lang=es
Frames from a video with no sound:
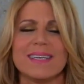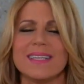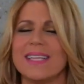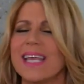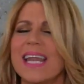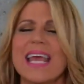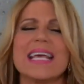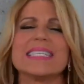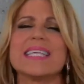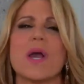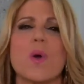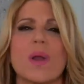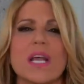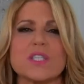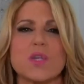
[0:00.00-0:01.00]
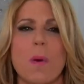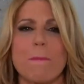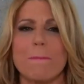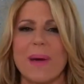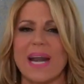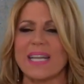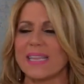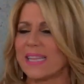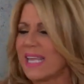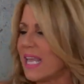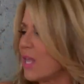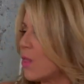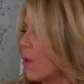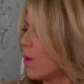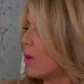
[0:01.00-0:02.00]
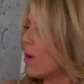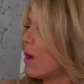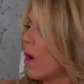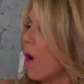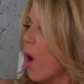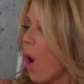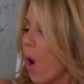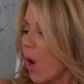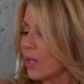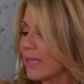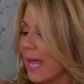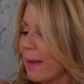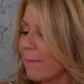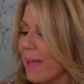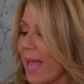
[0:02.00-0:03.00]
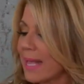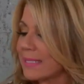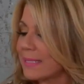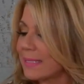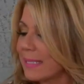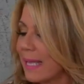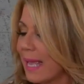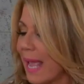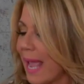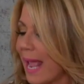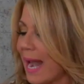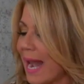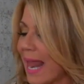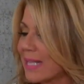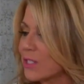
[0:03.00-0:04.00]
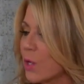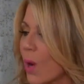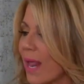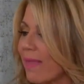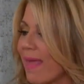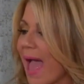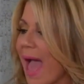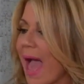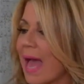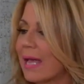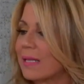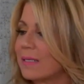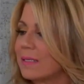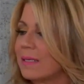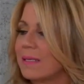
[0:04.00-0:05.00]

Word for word: Tienes ese corazón partido. O tal vez es la soledad.